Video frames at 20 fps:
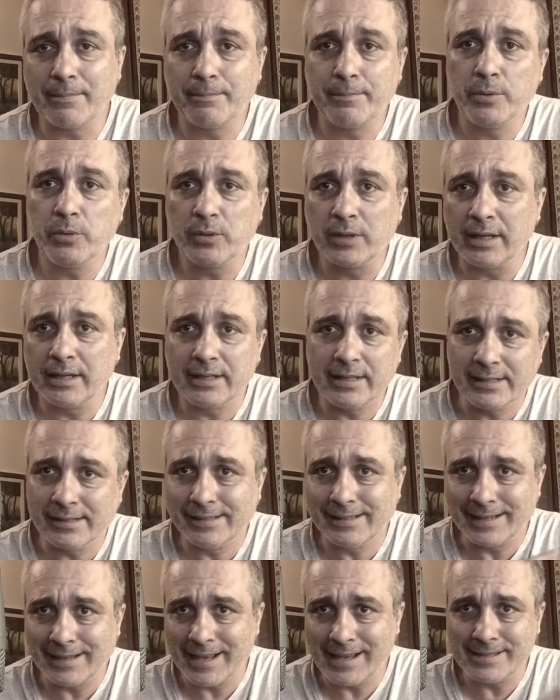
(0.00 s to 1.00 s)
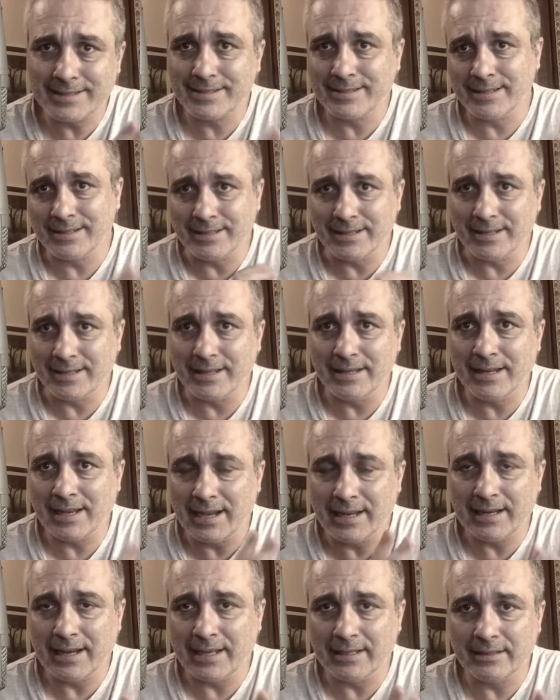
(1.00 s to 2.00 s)
più che l'interesse di chi li
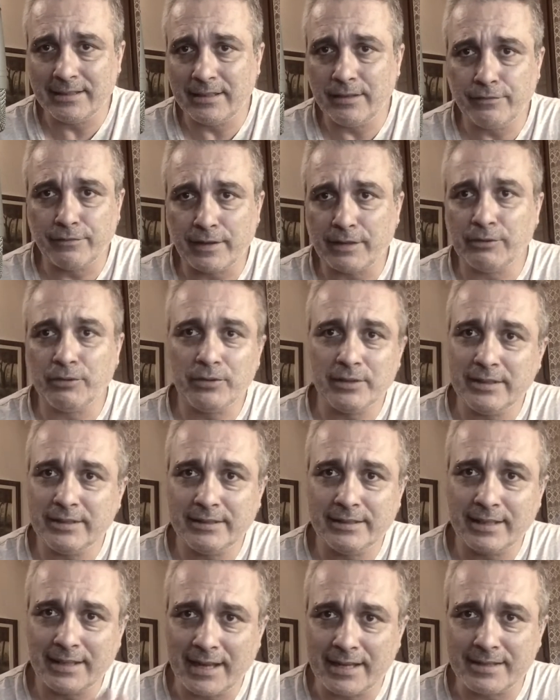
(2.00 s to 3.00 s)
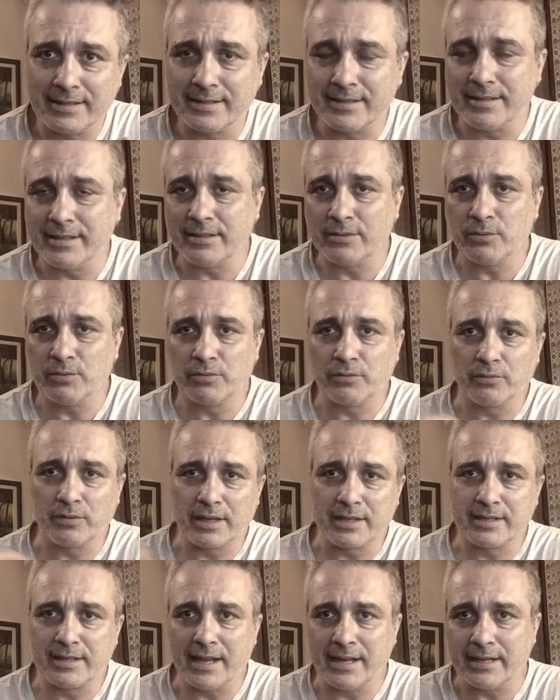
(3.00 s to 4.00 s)
ha eletti fanno l'interesse di tutta
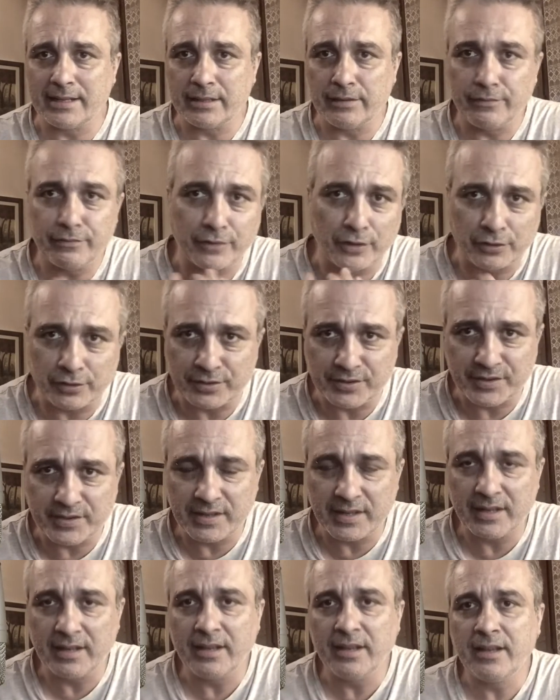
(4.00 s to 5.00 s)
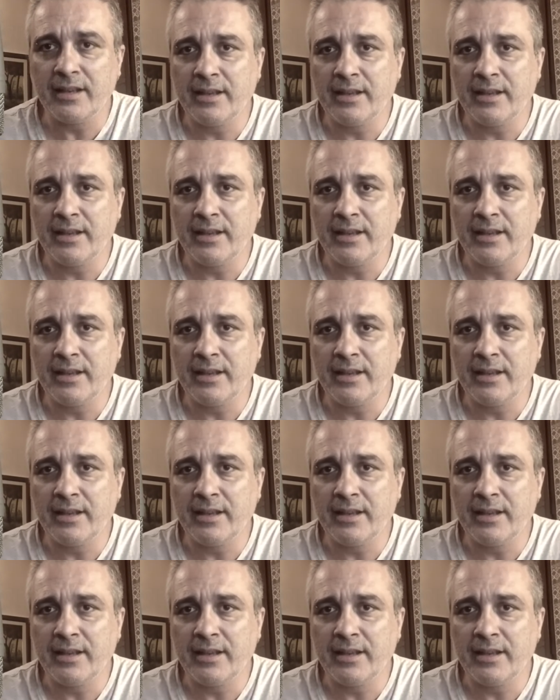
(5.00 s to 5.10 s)
una serie di forze